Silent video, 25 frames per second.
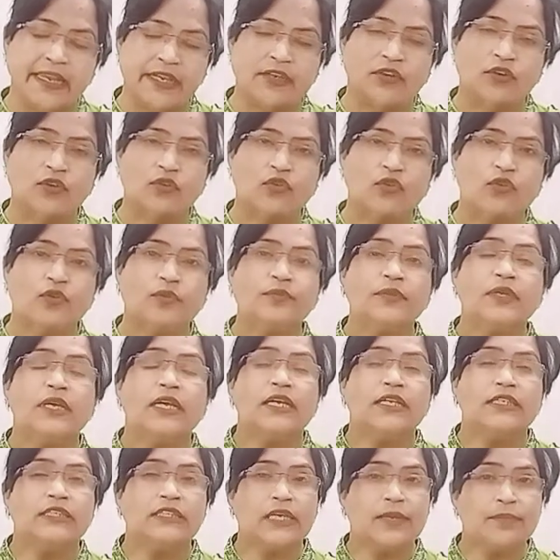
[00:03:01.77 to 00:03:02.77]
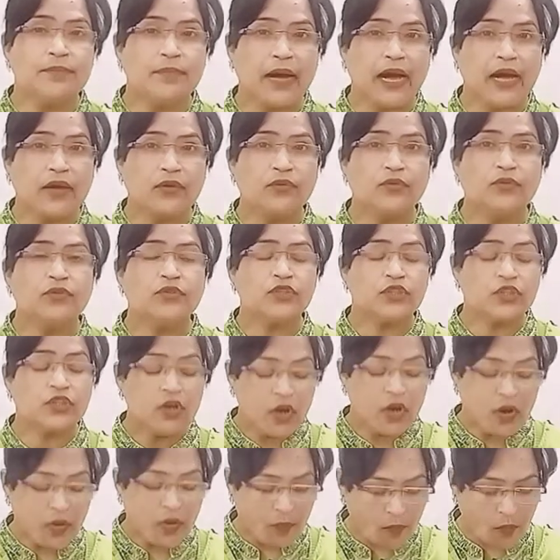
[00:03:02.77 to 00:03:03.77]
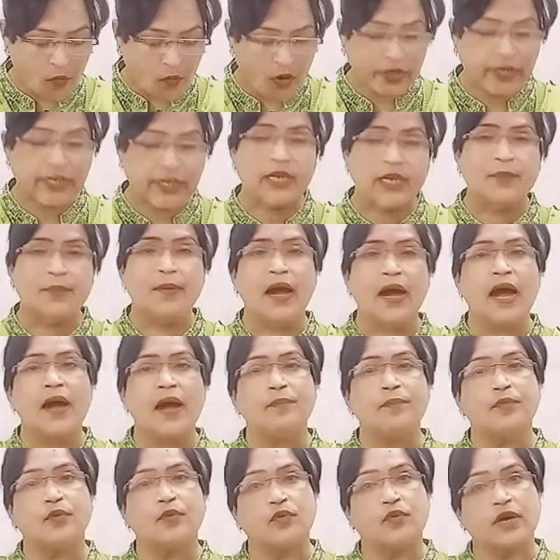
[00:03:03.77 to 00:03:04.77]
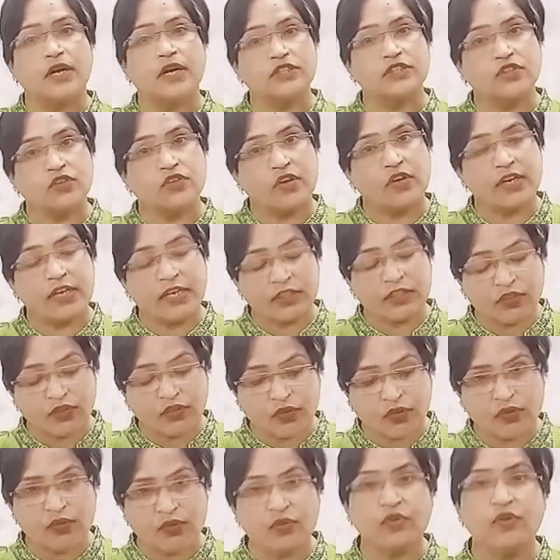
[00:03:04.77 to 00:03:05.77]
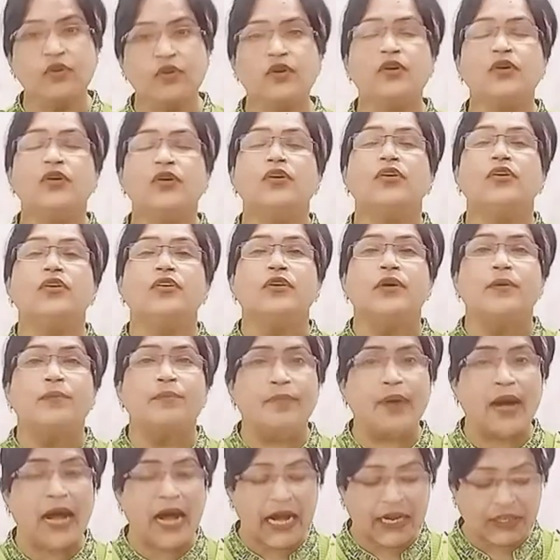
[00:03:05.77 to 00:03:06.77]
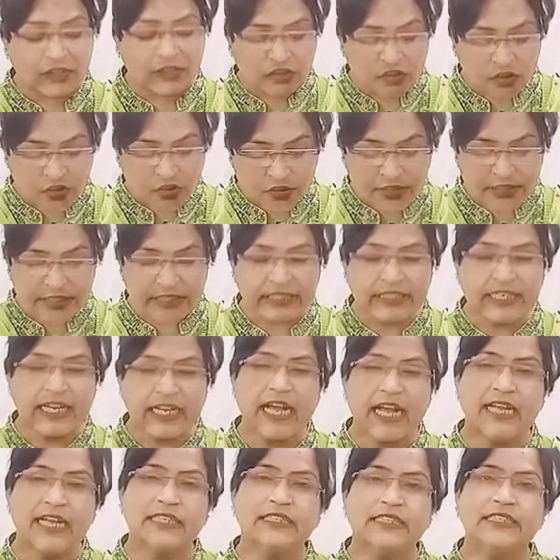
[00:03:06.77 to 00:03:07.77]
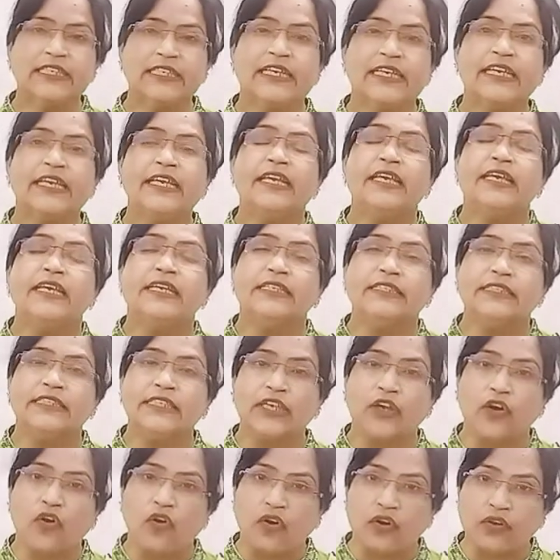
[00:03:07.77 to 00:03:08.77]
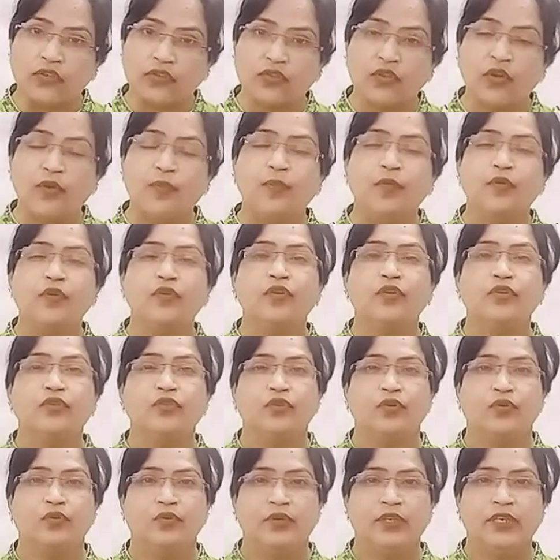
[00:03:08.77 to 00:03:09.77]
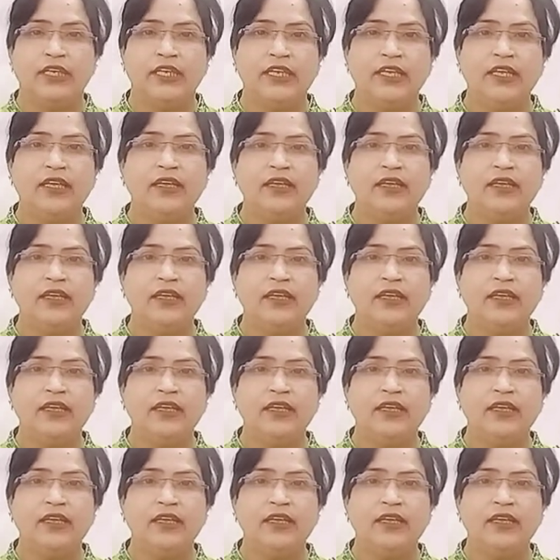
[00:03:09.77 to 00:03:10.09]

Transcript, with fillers: এরকম যে মানুষ মনের ভাব প্রকাশ করার জন্য বাঘযন্ত্রের সাহায্যে যে অর্থপূর্ণ ধ্বনি